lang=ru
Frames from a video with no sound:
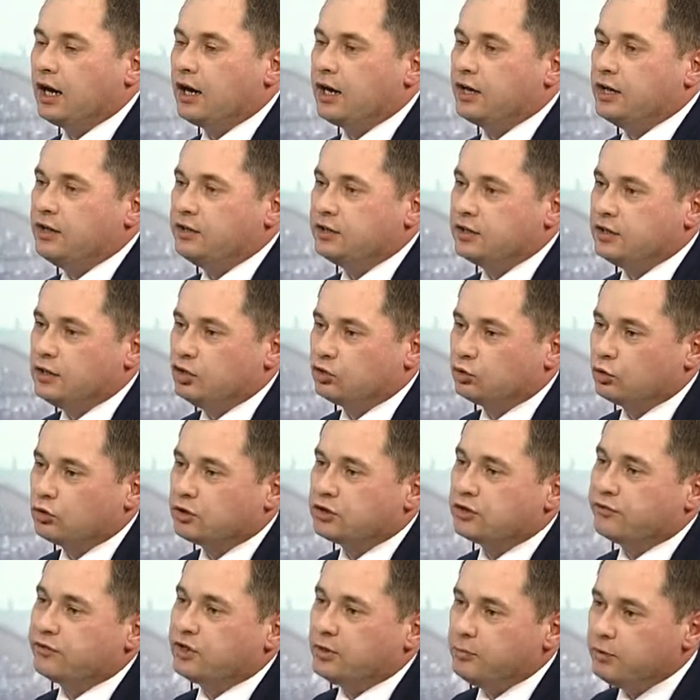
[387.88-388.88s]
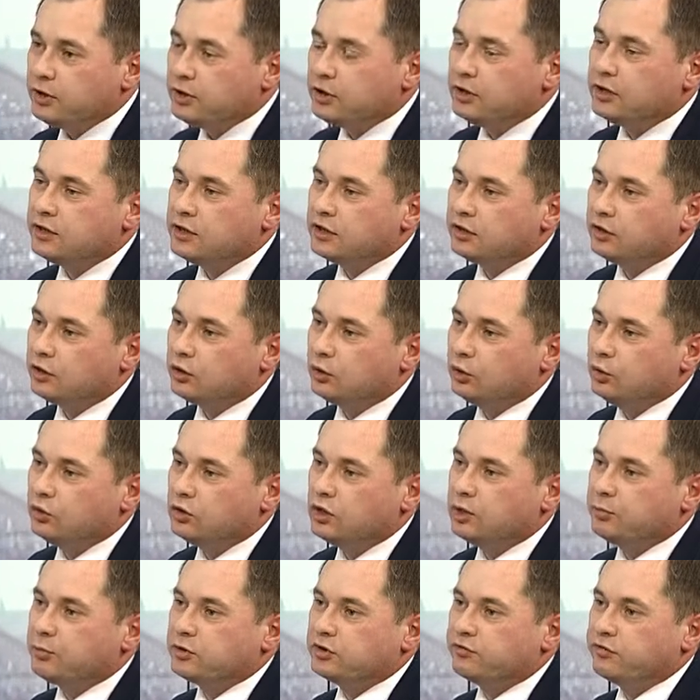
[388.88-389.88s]
И, и что современные
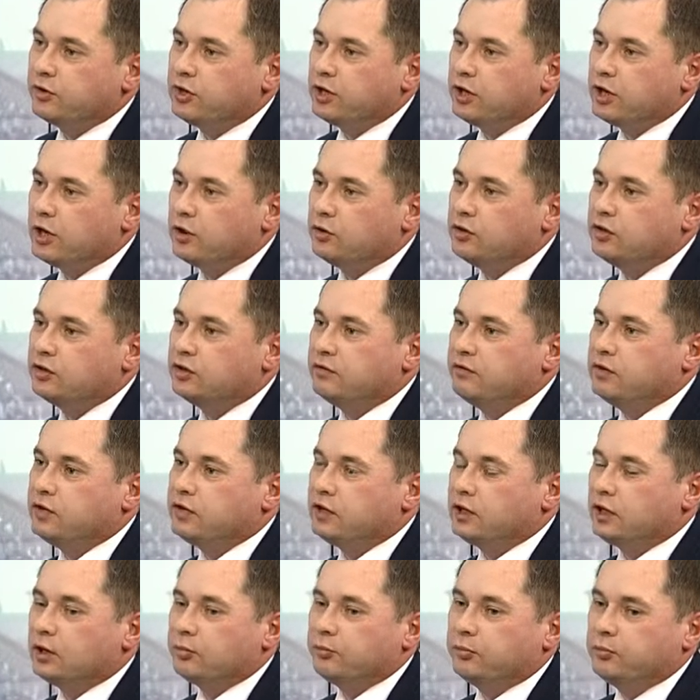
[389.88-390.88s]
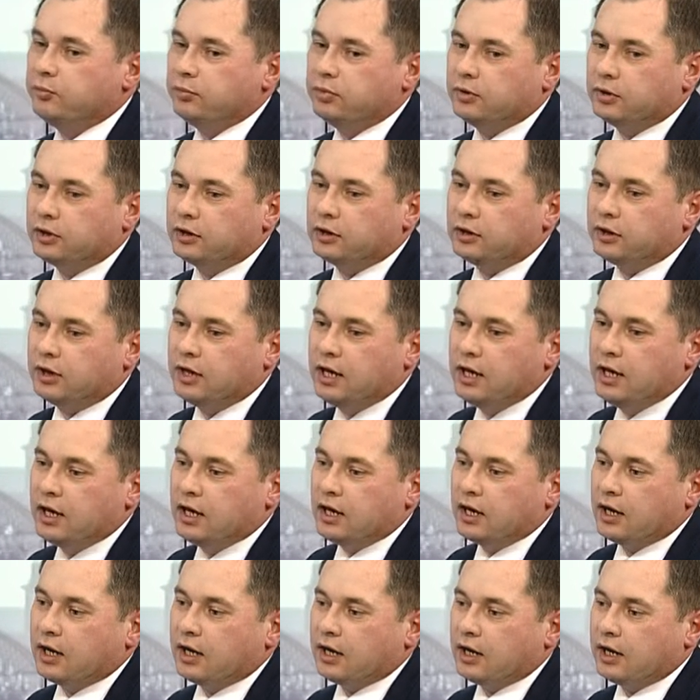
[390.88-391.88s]
технологии позволяют действительно в
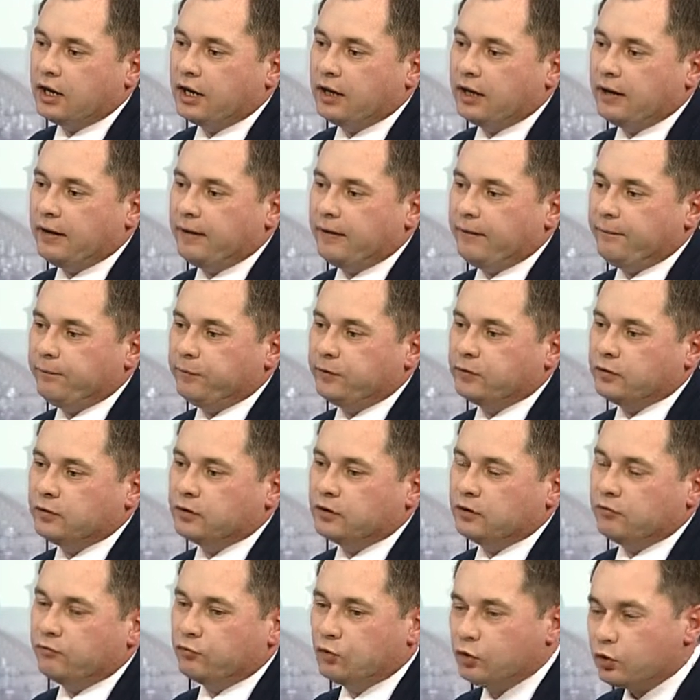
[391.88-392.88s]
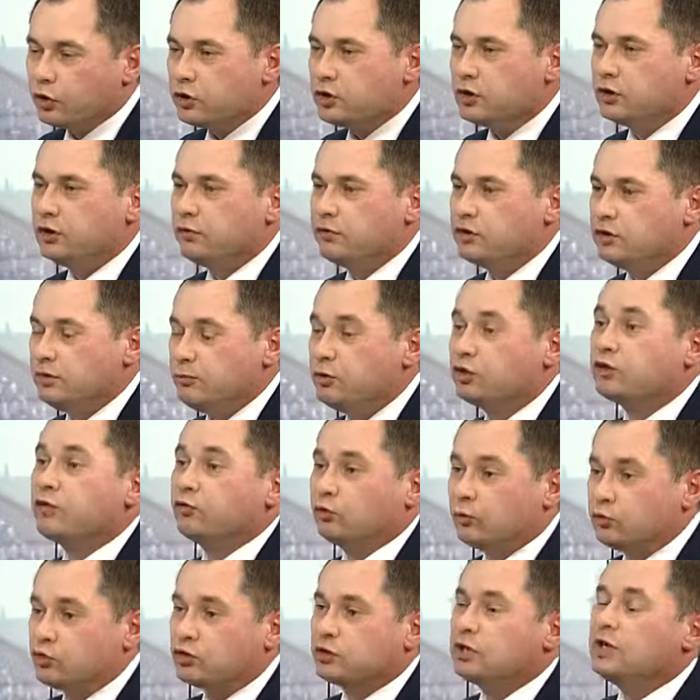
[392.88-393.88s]
городе
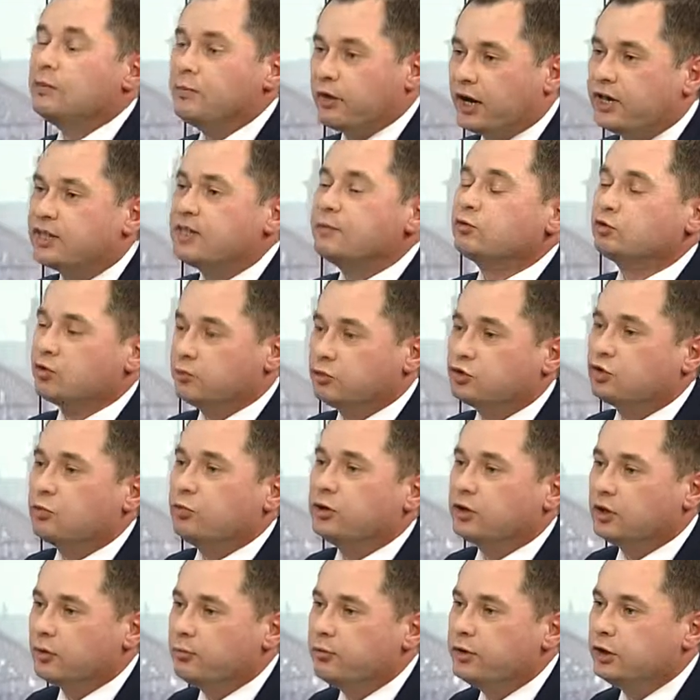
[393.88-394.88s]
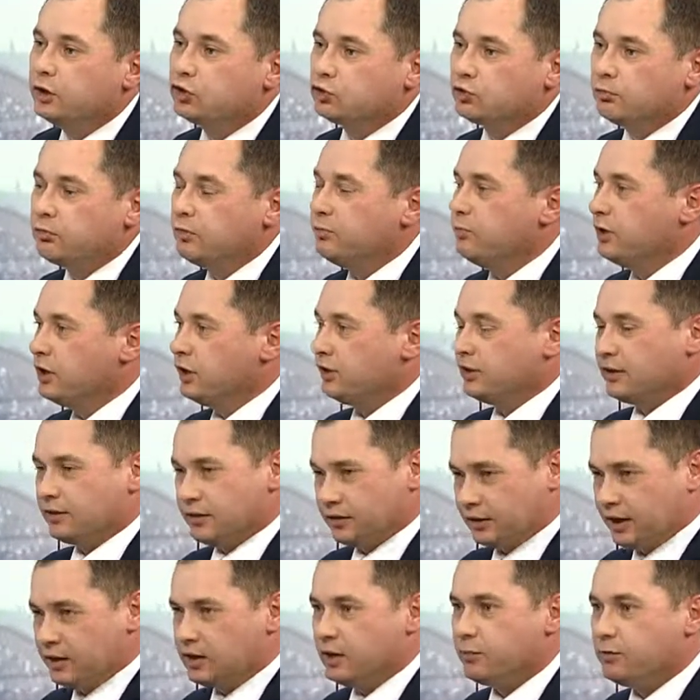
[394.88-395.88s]
Новосибирске, в том числе мы хотим, чтобы, чтобы это было, чтобы мы были
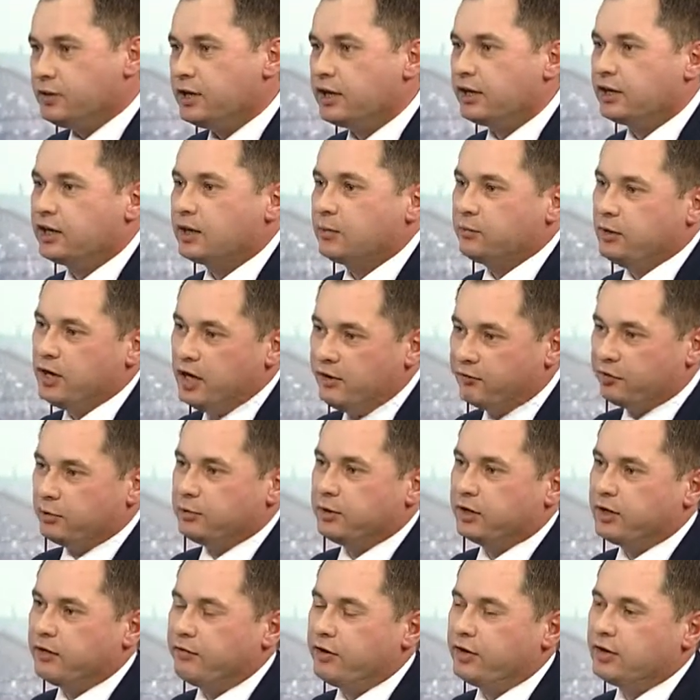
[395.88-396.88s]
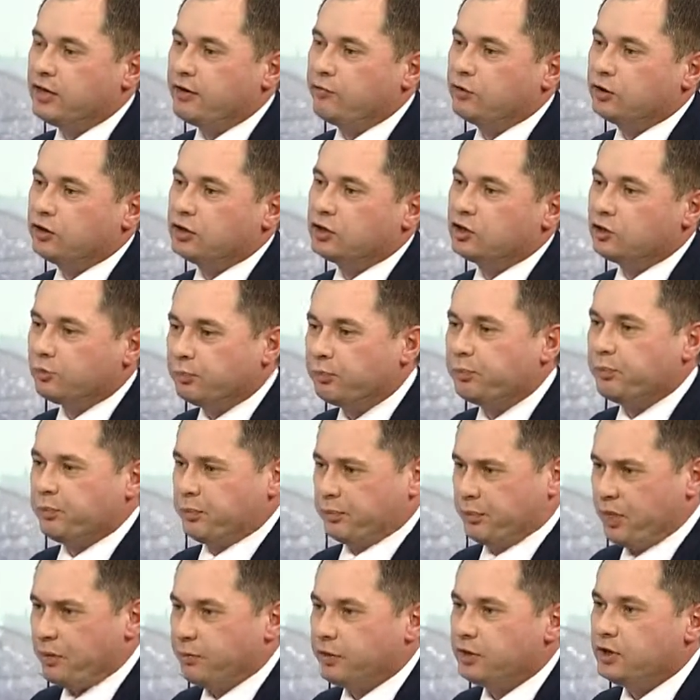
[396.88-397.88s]
таким якорем формирования вот этого
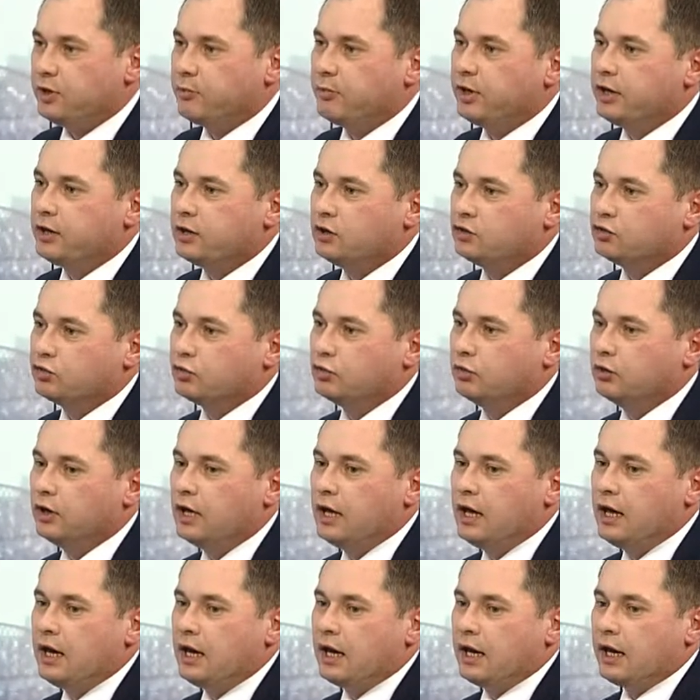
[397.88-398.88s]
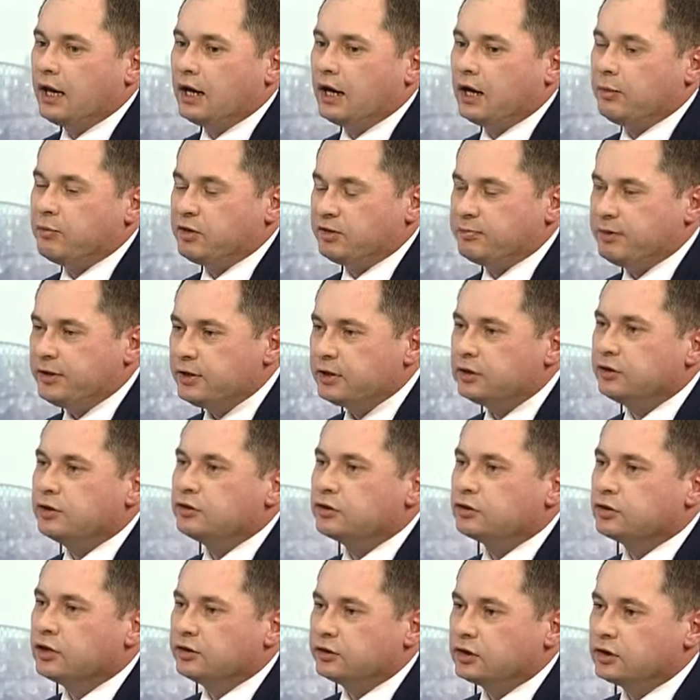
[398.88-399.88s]
понимание, что а,
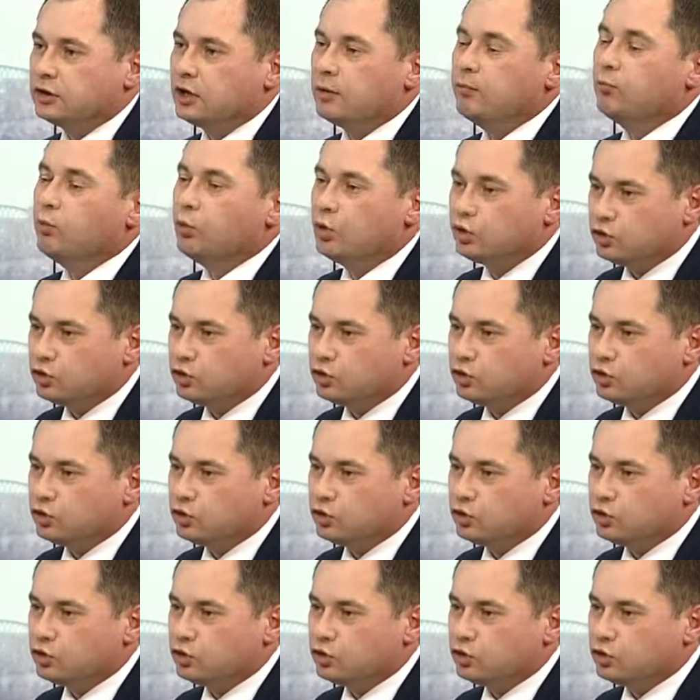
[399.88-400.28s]
безбарьерная среда